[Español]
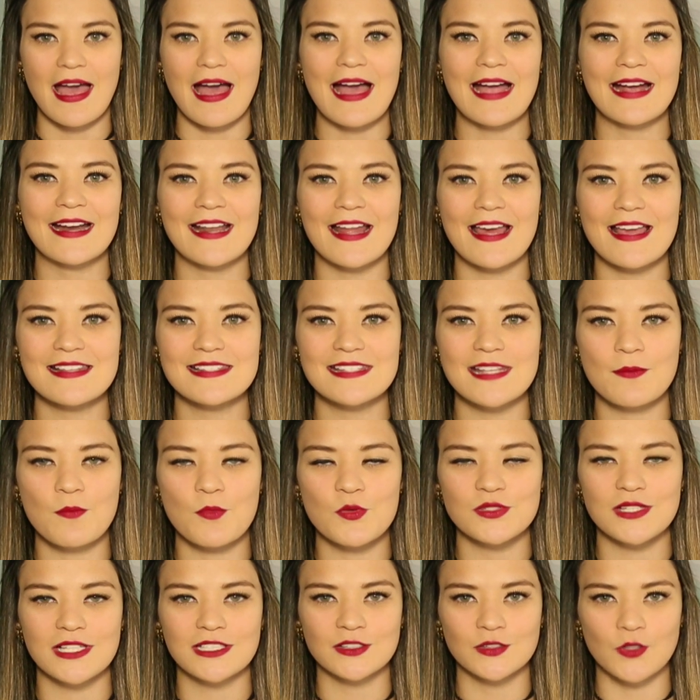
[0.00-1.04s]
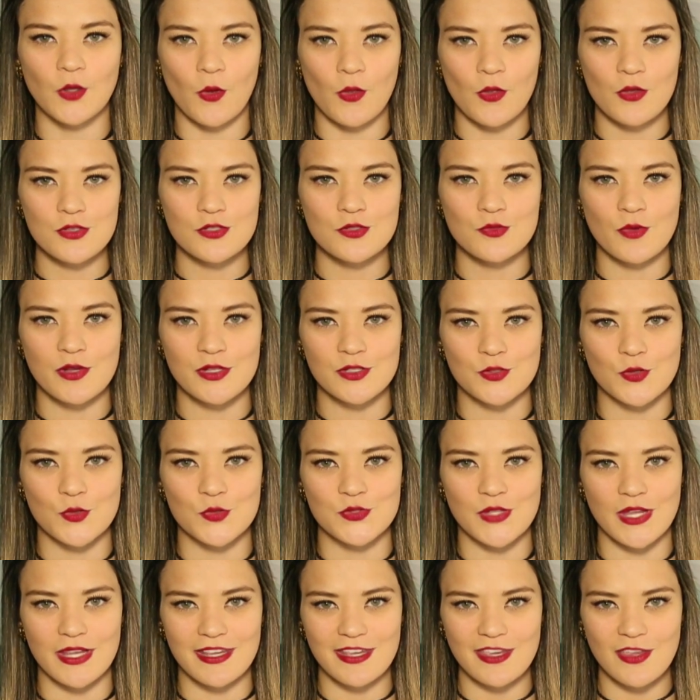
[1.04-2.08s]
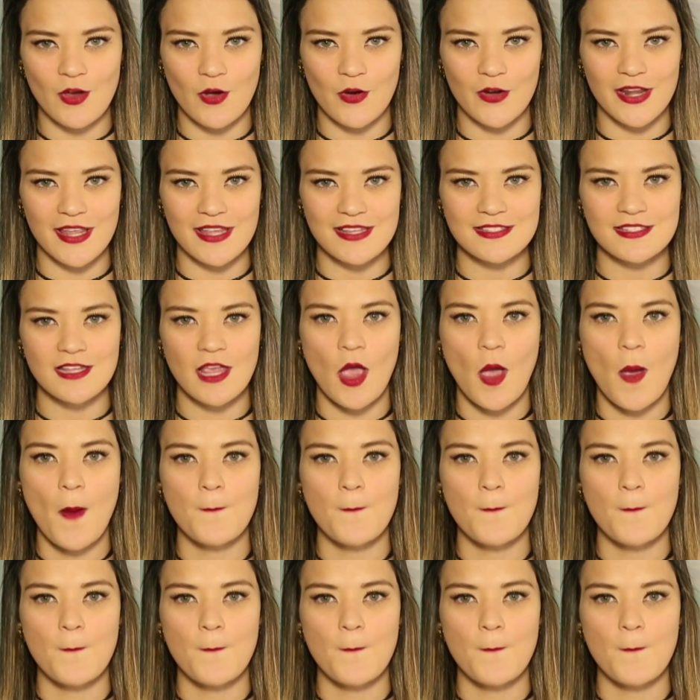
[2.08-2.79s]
Agradecemos a todos nuestros seguidores